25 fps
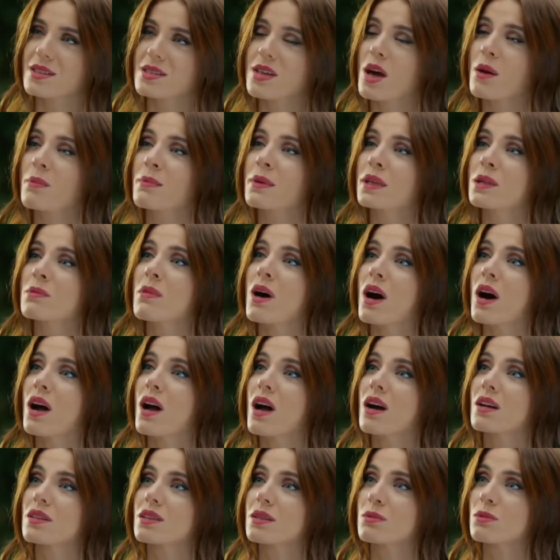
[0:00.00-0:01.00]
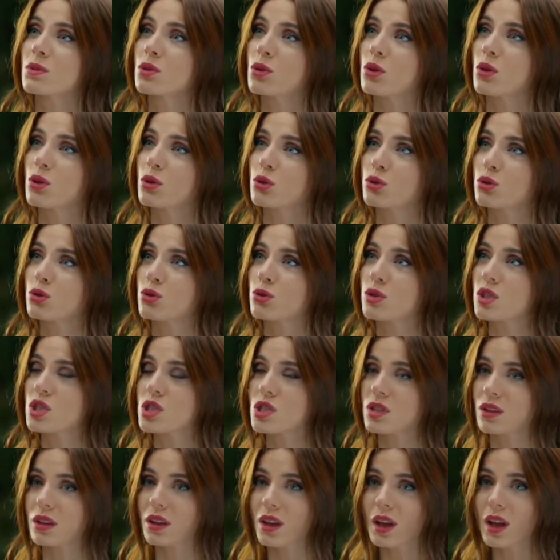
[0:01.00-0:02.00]
Sen benim hayatımda olduğun
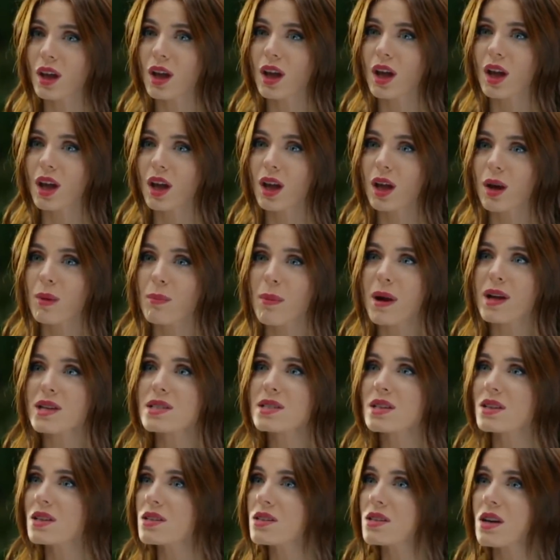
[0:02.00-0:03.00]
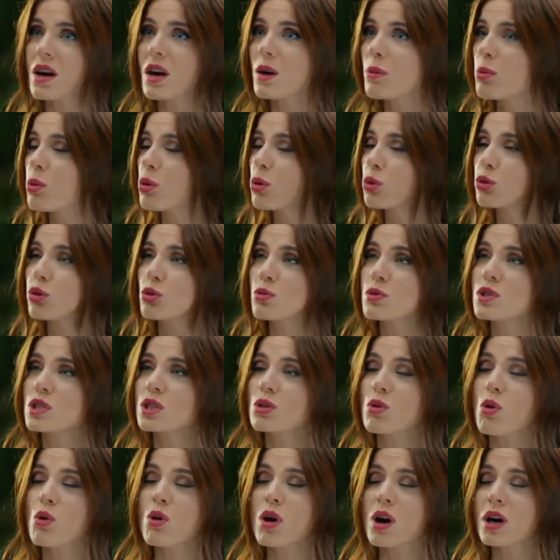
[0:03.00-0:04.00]
için, ben sana sahip olduğum
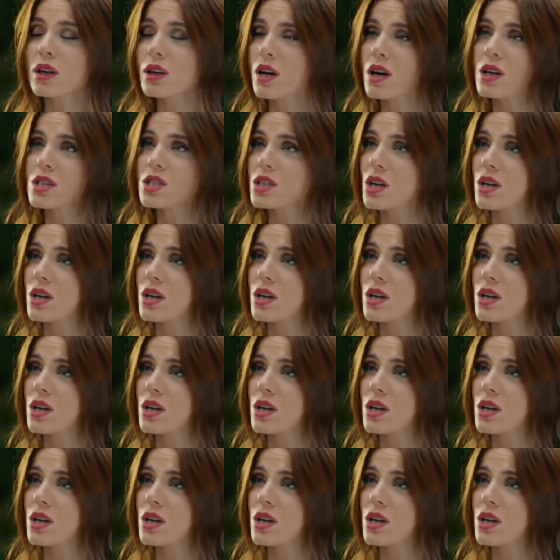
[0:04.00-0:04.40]
için o kadar